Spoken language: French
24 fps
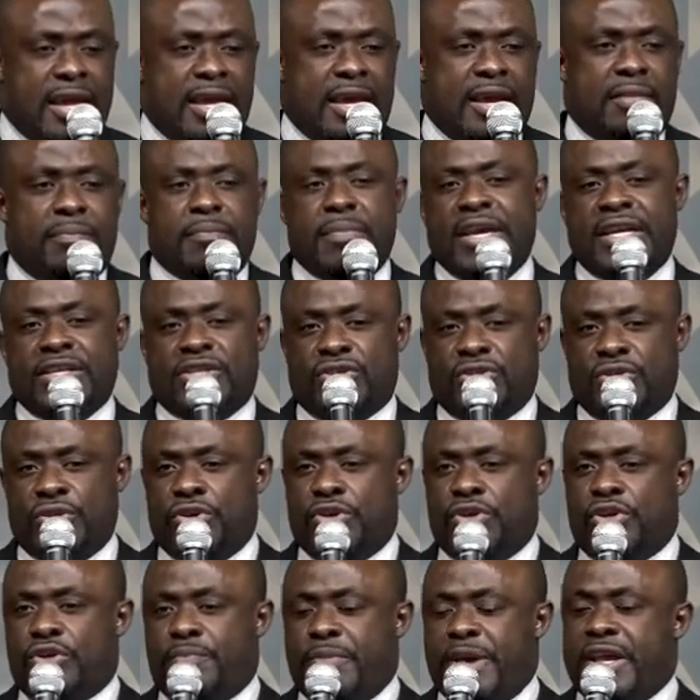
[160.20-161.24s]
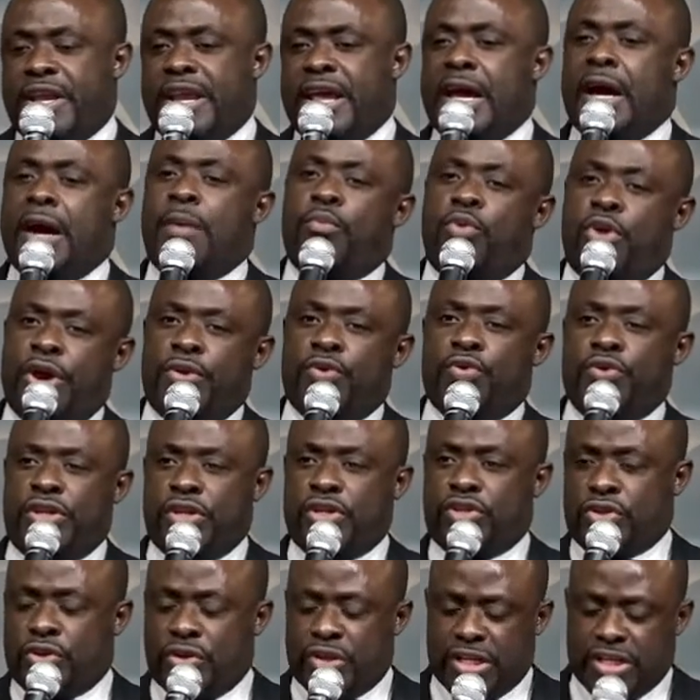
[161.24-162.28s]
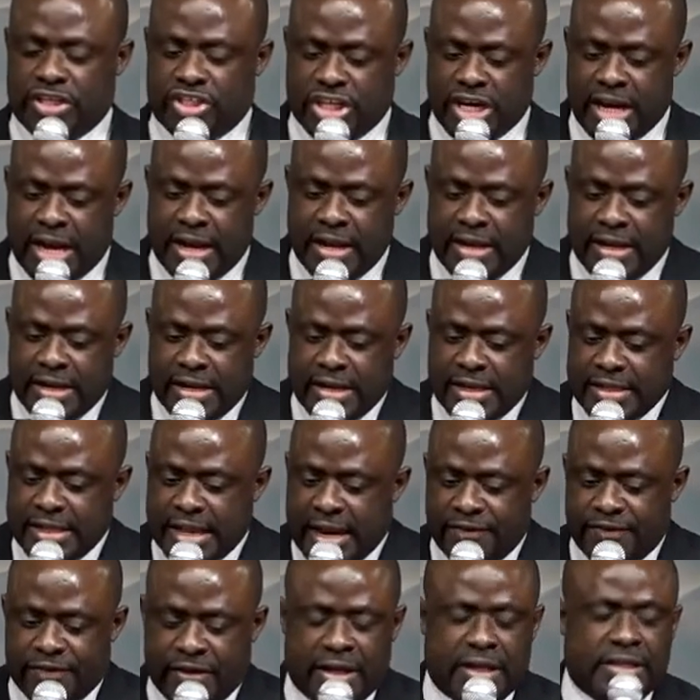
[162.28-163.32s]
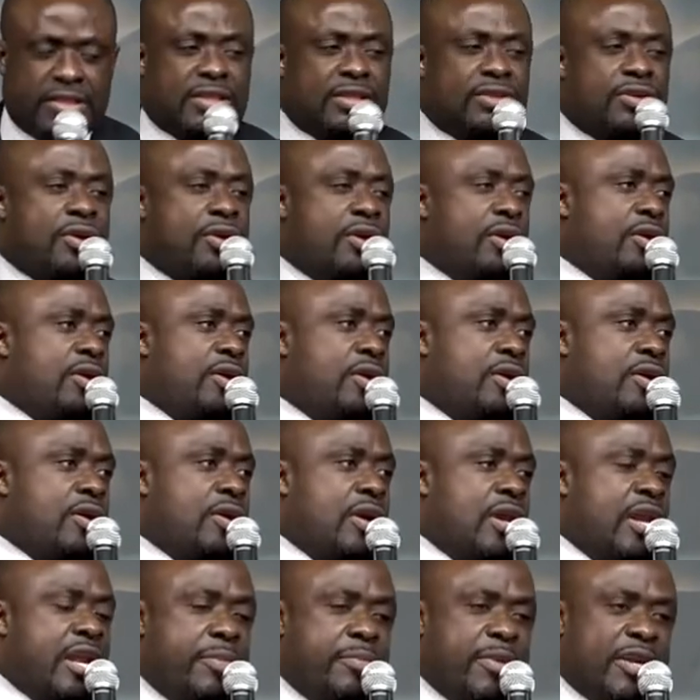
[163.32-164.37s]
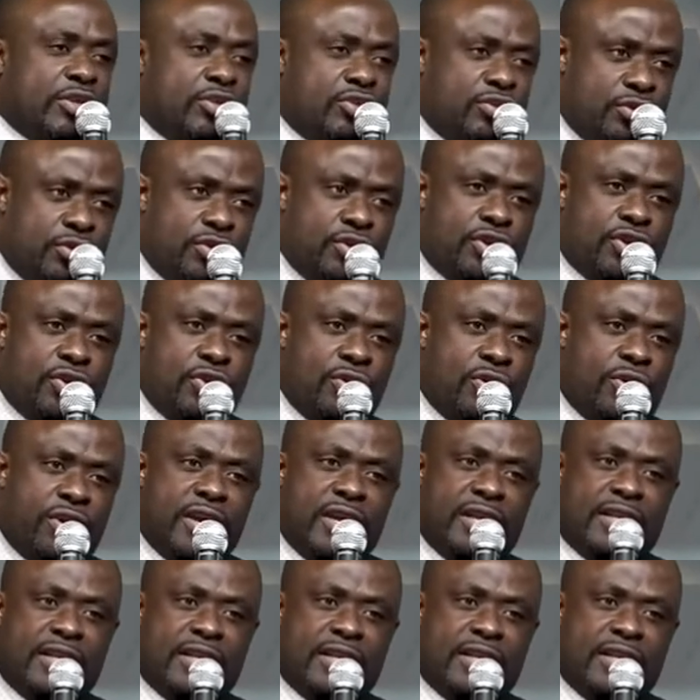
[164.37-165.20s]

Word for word: les mesures. Mais néanmoins, nous disons déjà d'avance que les mesures qui